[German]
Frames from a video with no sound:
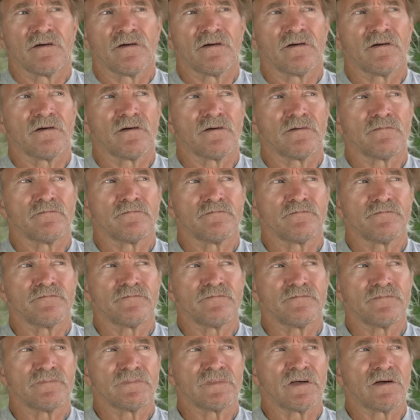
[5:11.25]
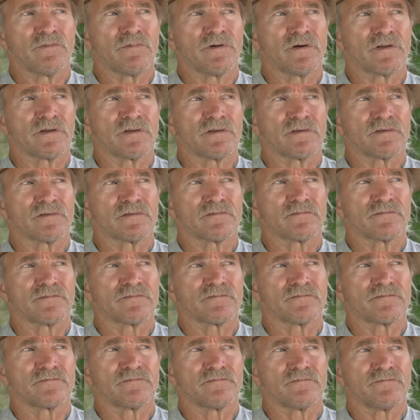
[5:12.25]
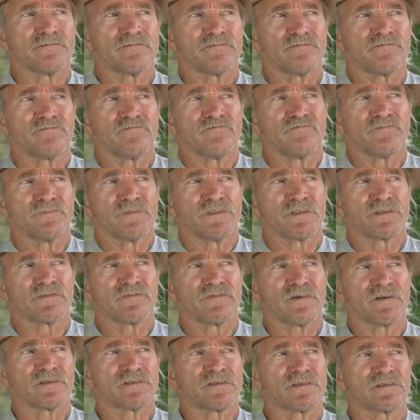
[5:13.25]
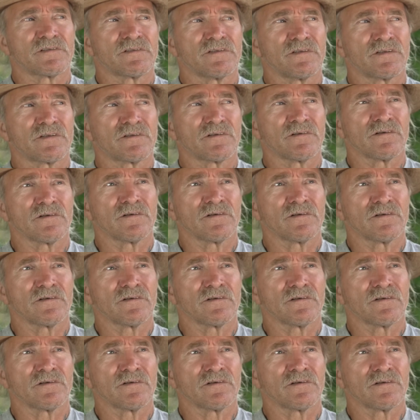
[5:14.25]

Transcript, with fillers: Ähm, aber äh, ich weiß es nicht.